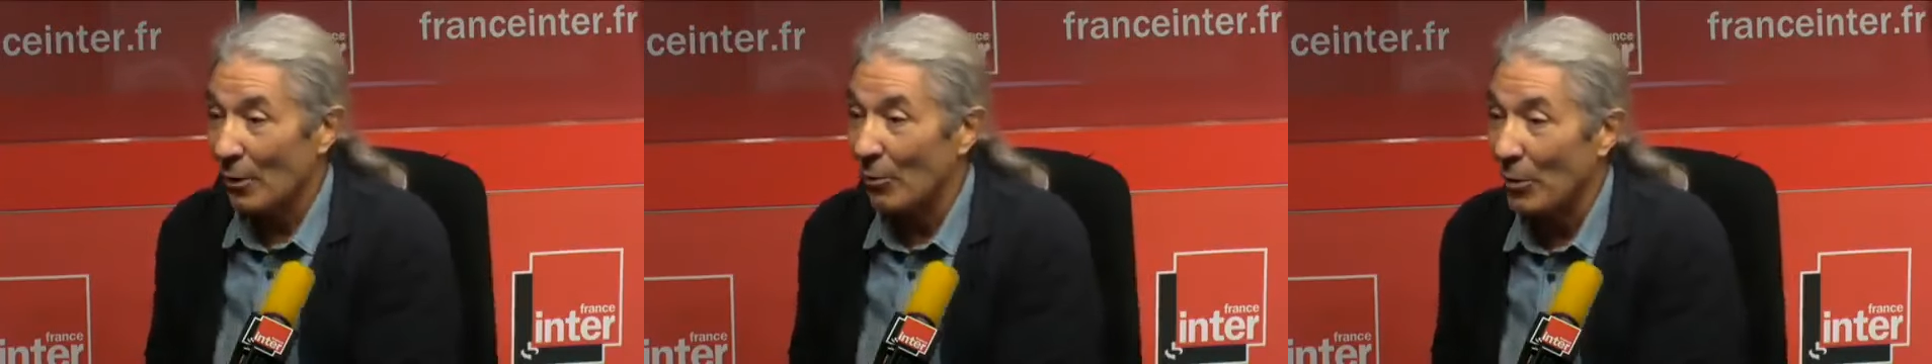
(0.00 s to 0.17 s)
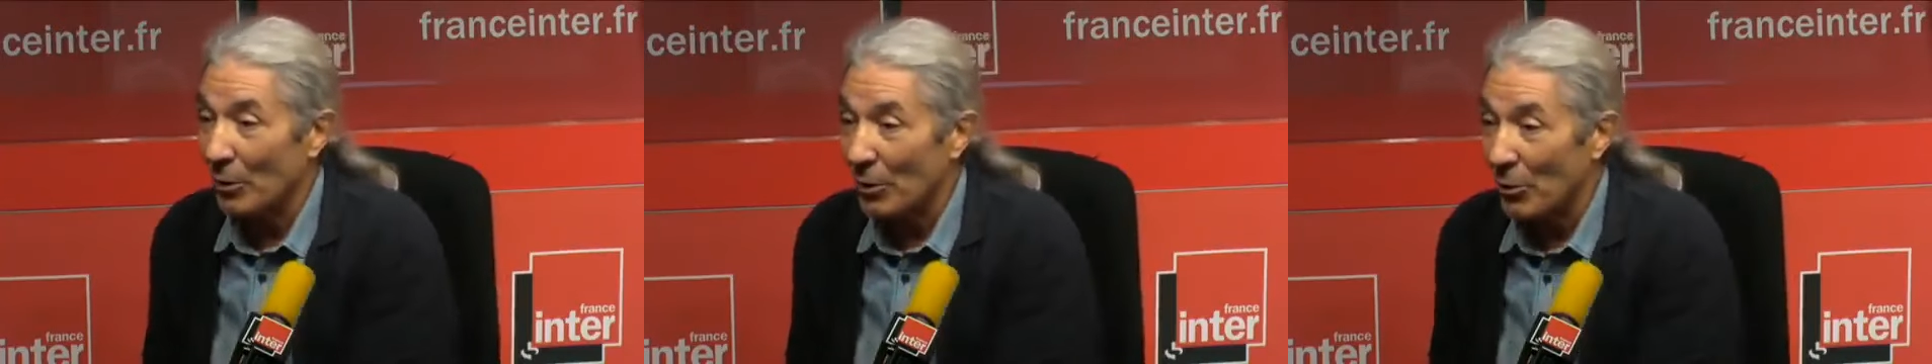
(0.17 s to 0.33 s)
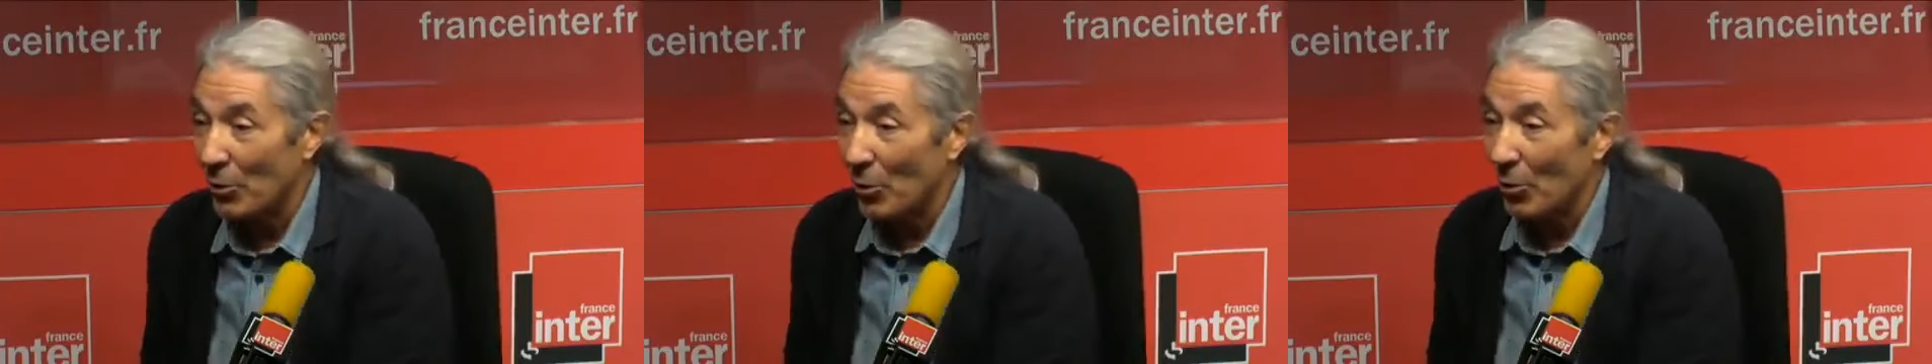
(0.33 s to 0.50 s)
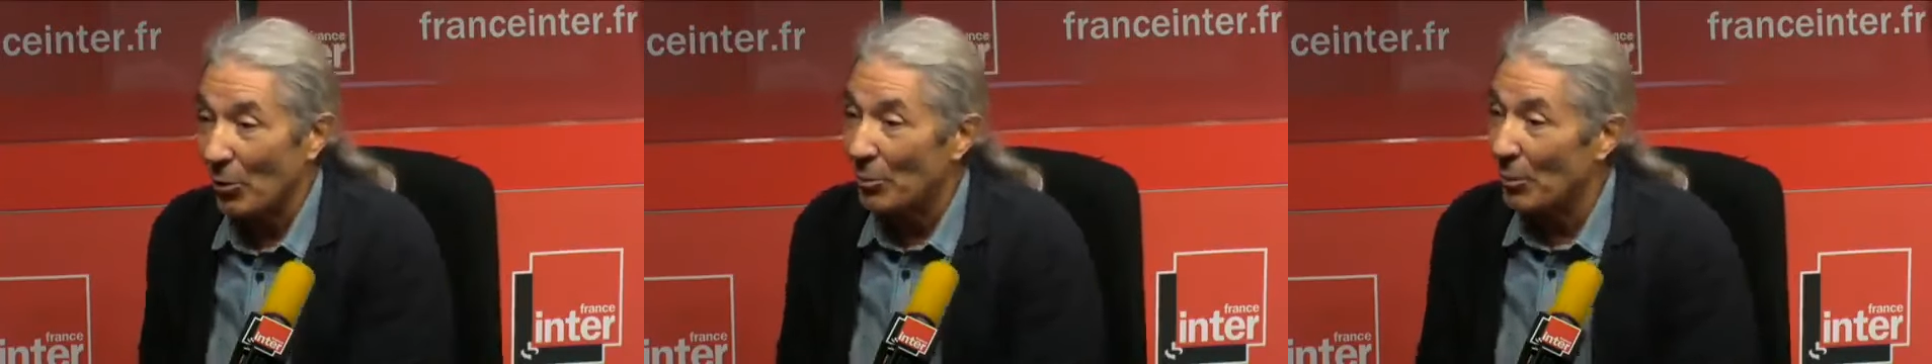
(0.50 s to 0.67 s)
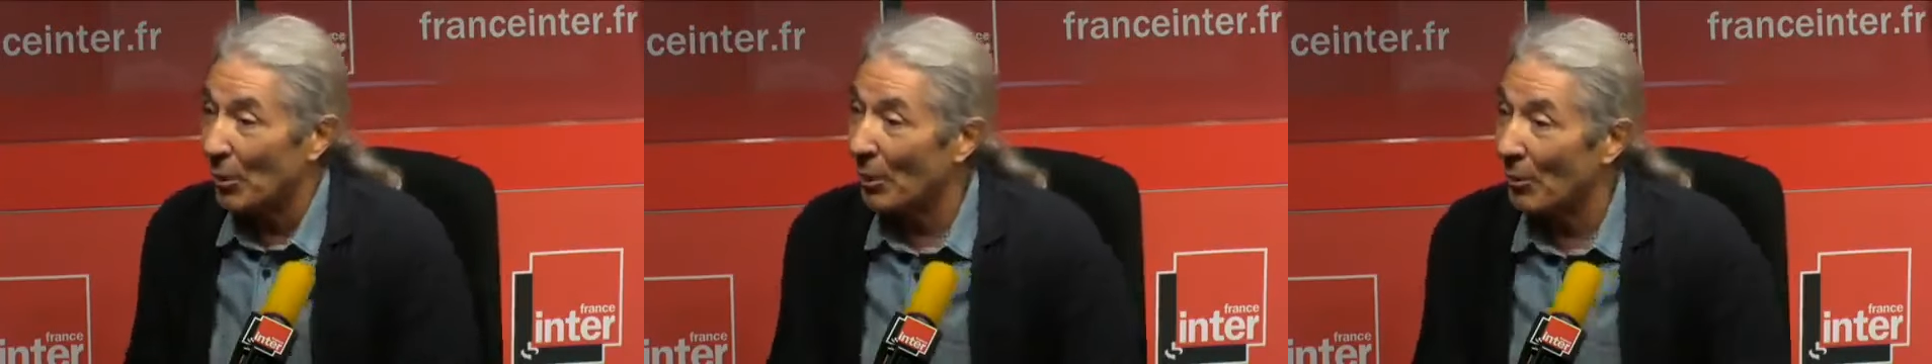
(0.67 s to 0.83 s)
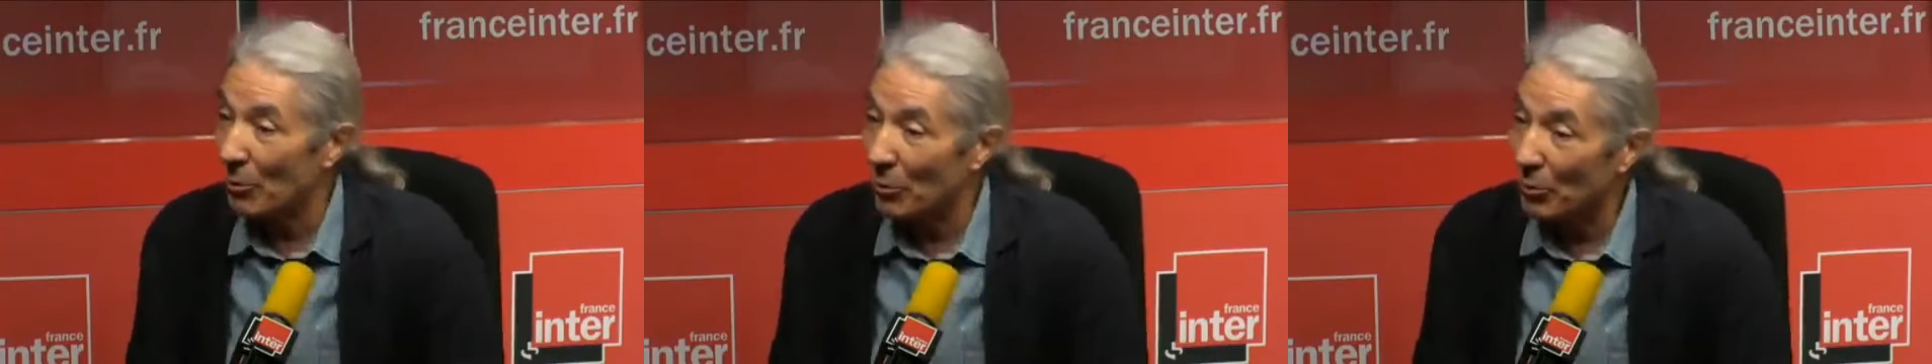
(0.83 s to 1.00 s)
la loi des
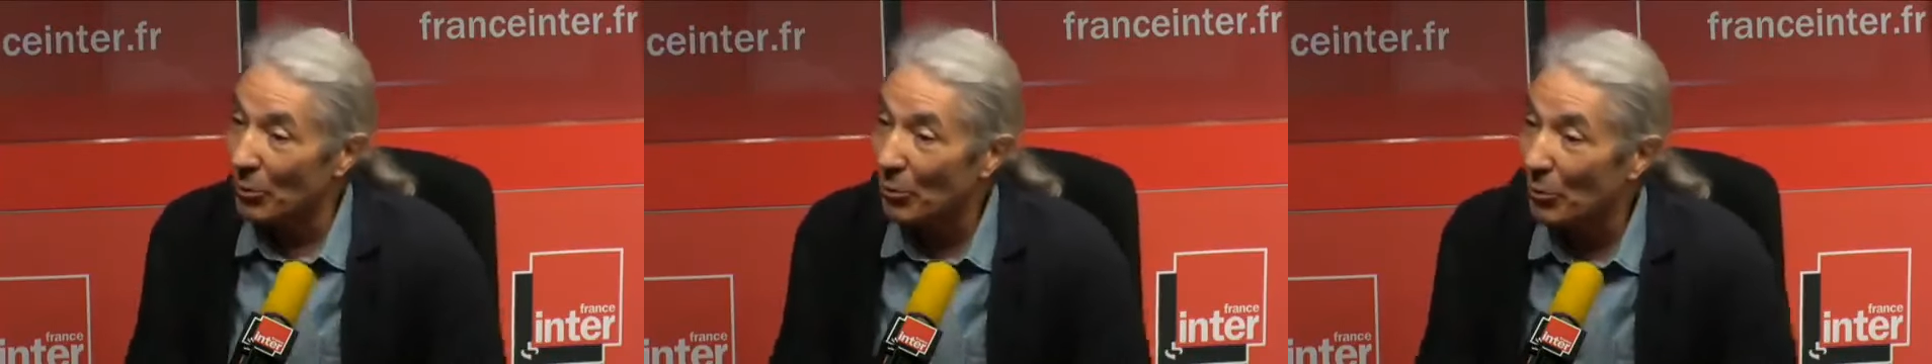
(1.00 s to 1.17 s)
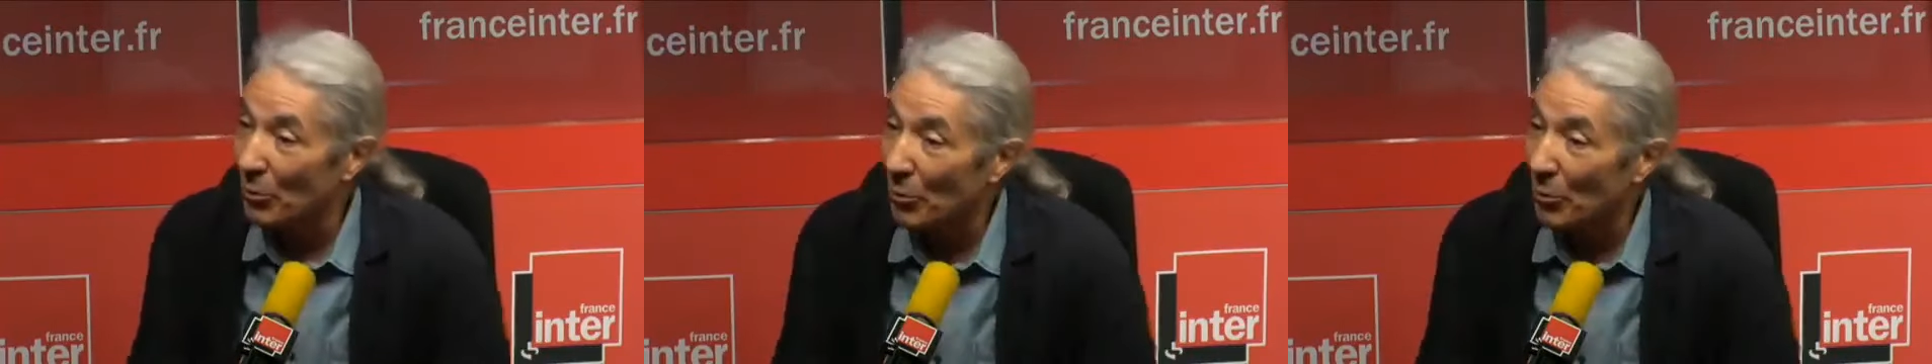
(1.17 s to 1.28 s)
hommes et la loi